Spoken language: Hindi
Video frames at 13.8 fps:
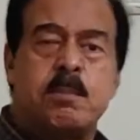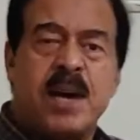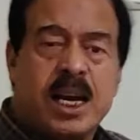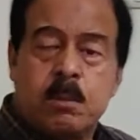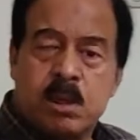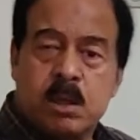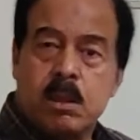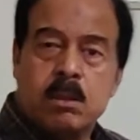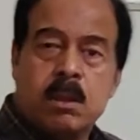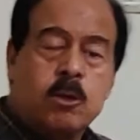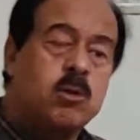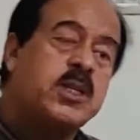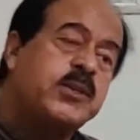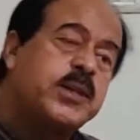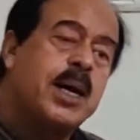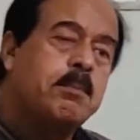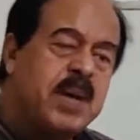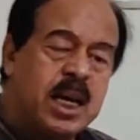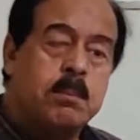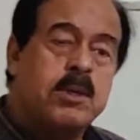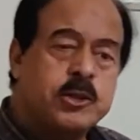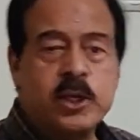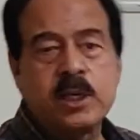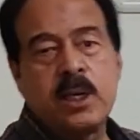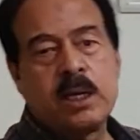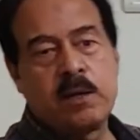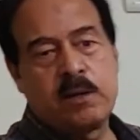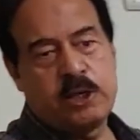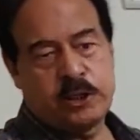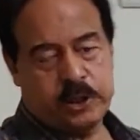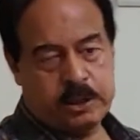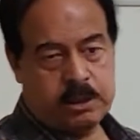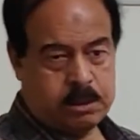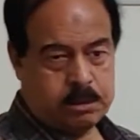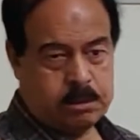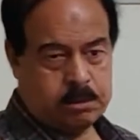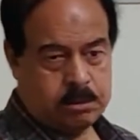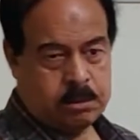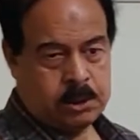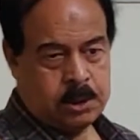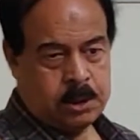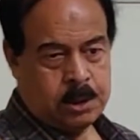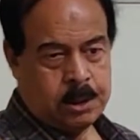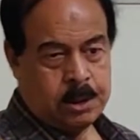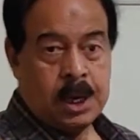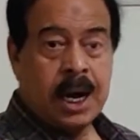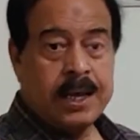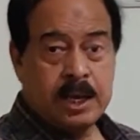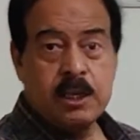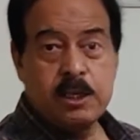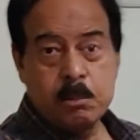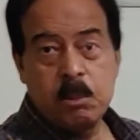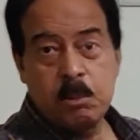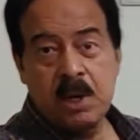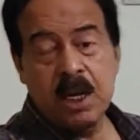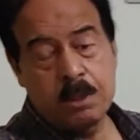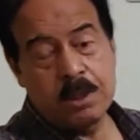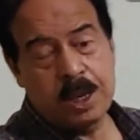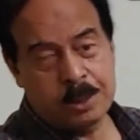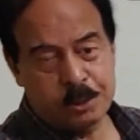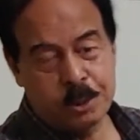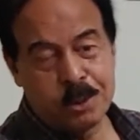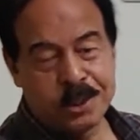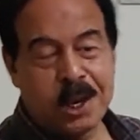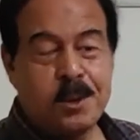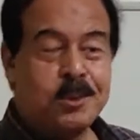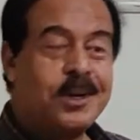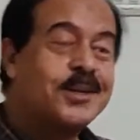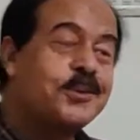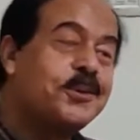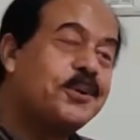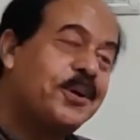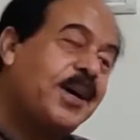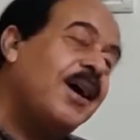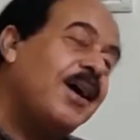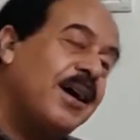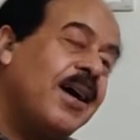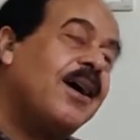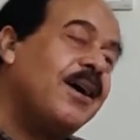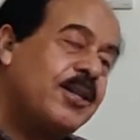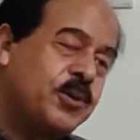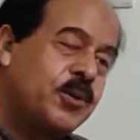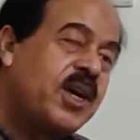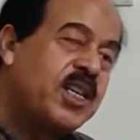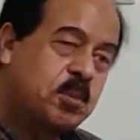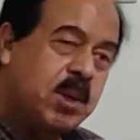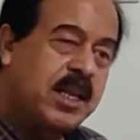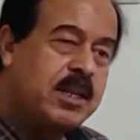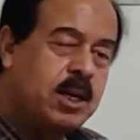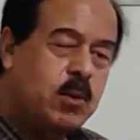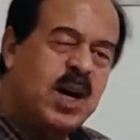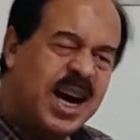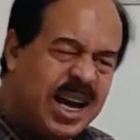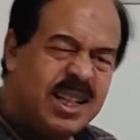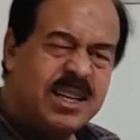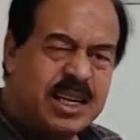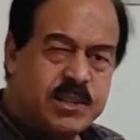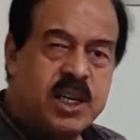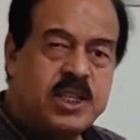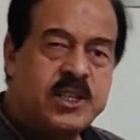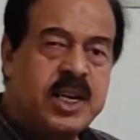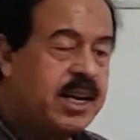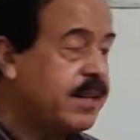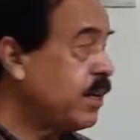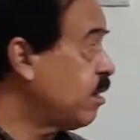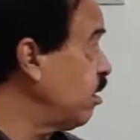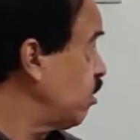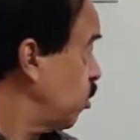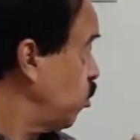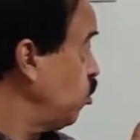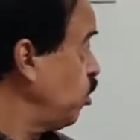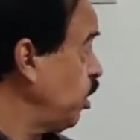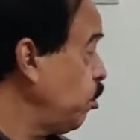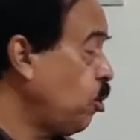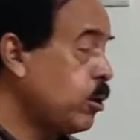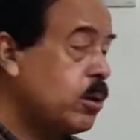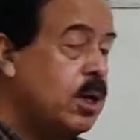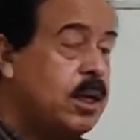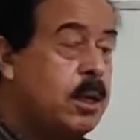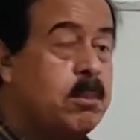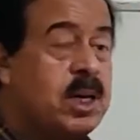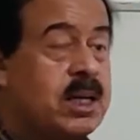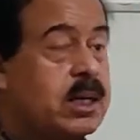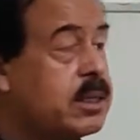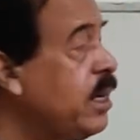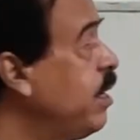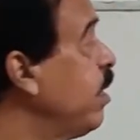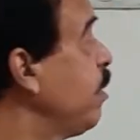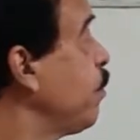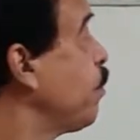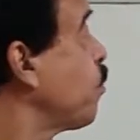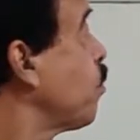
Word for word: ने मैकबेथ लिखा तो इसका मैकबेथ से क्या रिलेशन हालांकि जब मैं मैकबेथ आपको बताऊंगा तो आ, इसको एक्सप्लेन करूंगा हल्का सा इशारा देखे चलूँ मुझे बहुत लंबा करना है